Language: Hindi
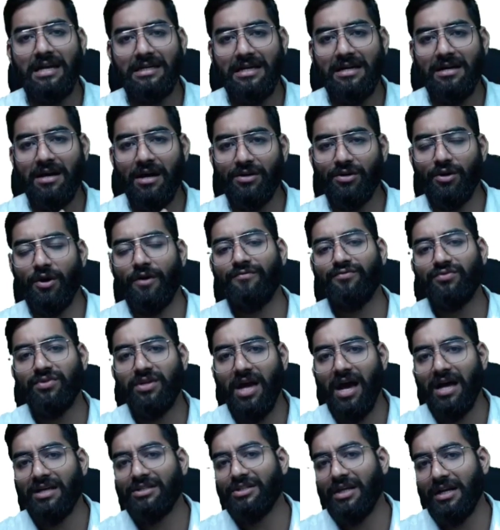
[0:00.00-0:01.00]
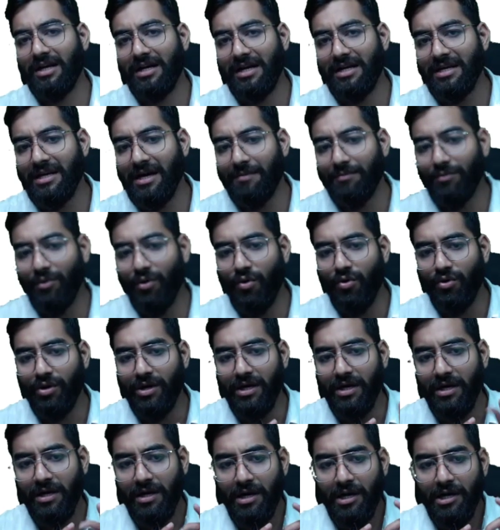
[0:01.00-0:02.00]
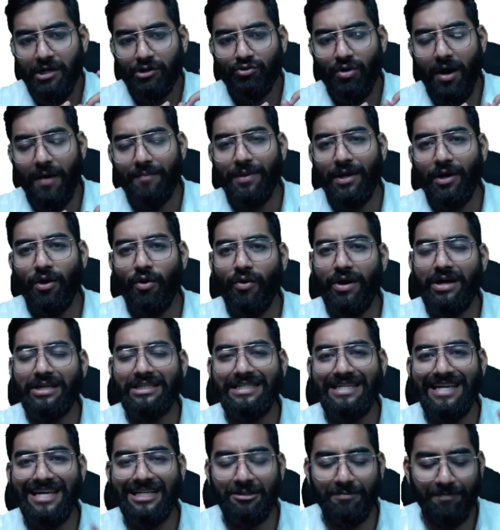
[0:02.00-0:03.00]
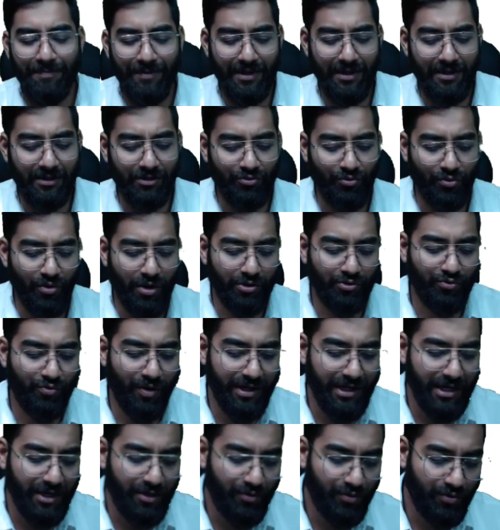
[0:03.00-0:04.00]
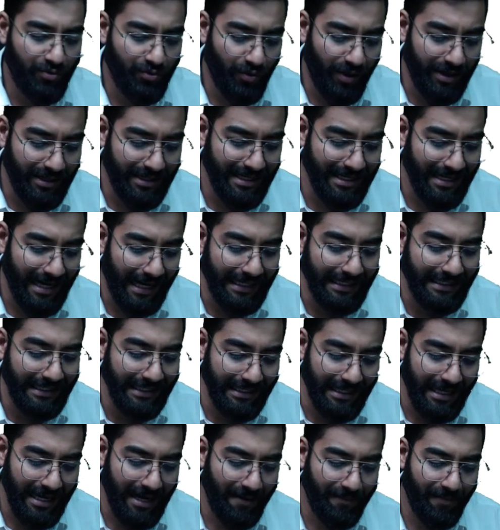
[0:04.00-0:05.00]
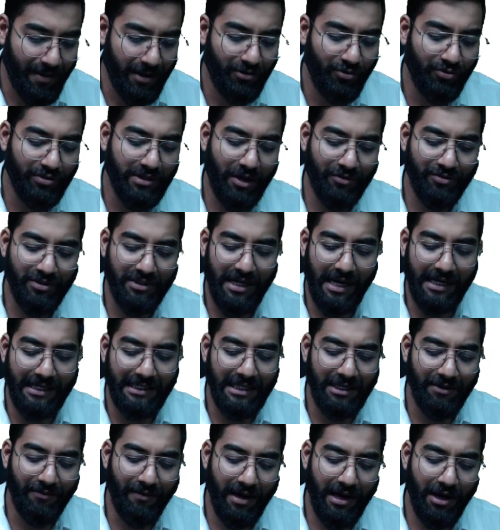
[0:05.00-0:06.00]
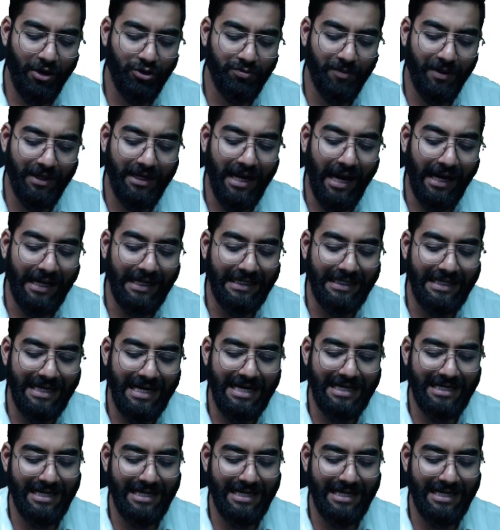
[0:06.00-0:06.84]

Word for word: साल की कट ऑफ क्या चल रही है हम लोगों की सो आप देखोगे सी एस पी जो ट्वेंटी ट्वेंटी नाइनटीन है आपका टू थाउजेंड नाइनटीन वाला उसमें नाइन्टी